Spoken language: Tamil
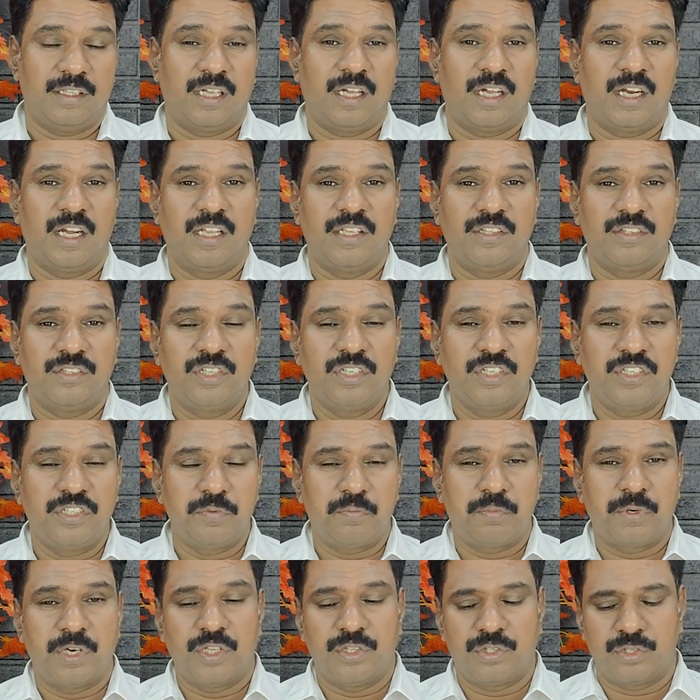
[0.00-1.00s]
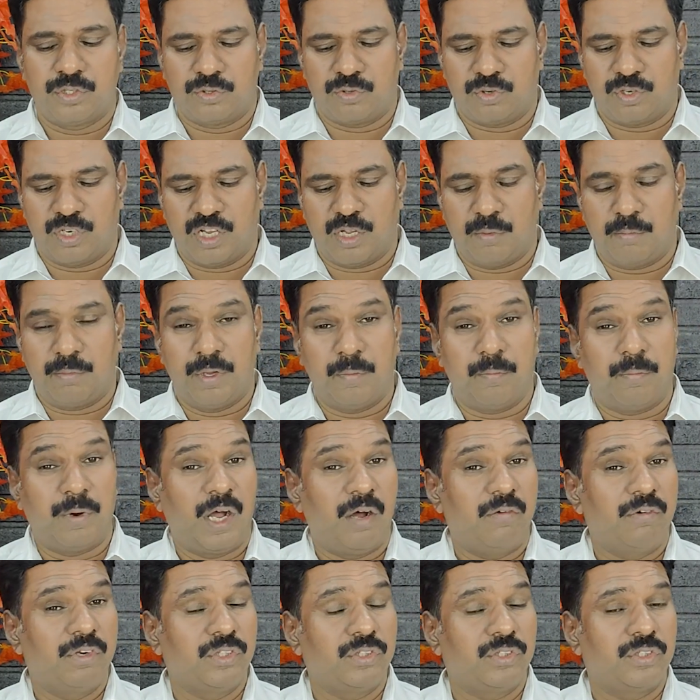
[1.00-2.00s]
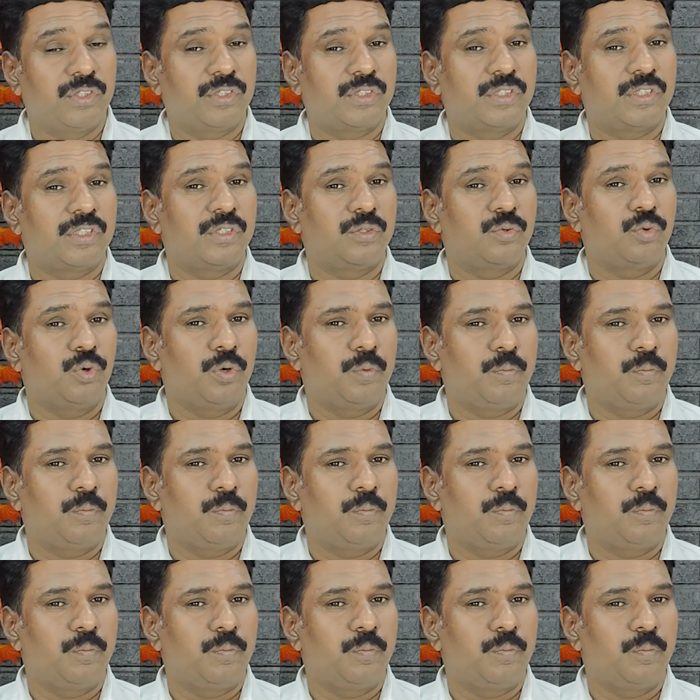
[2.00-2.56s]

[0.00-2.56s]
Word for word: தங்களை தீட்டுப்படுத்தி கொள்ளாம பாவத்துக்கு